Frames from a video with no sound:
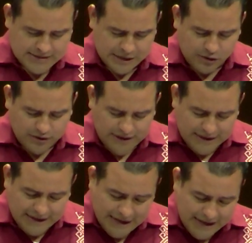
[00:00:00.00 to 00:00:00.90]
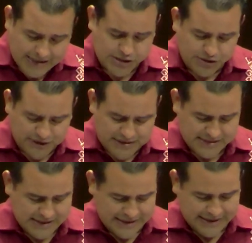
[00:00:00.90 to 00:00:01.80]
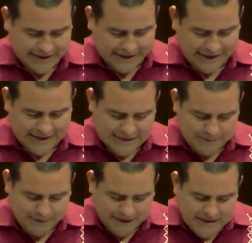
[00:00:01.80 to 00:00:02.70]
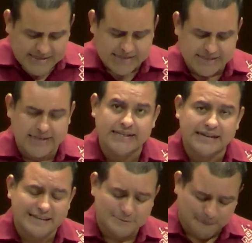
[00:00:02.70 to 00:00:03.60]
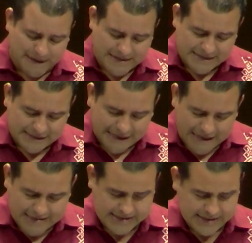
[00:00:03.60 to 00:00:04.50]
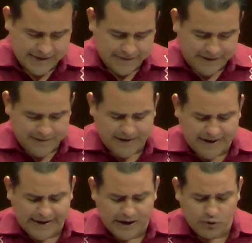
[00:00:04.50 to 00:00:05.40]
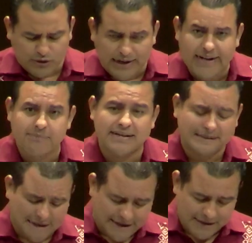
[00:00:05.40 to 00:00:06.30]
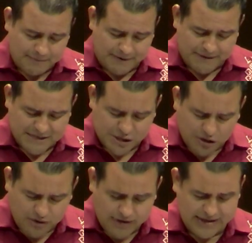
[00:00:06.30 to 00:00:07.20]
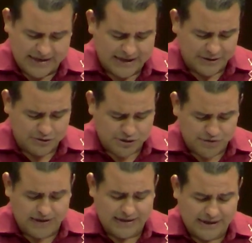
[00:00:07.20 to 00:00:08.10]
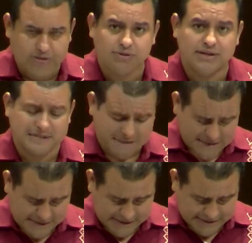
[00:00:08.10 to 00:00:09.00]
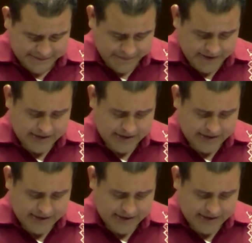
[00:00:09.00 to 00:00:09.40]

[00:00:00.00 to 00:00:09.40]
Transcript: se coordinará acciones que las dependencias y entidades paraestatales deberán ejecutar en materia de prevención y reducción del riesgo de desastres.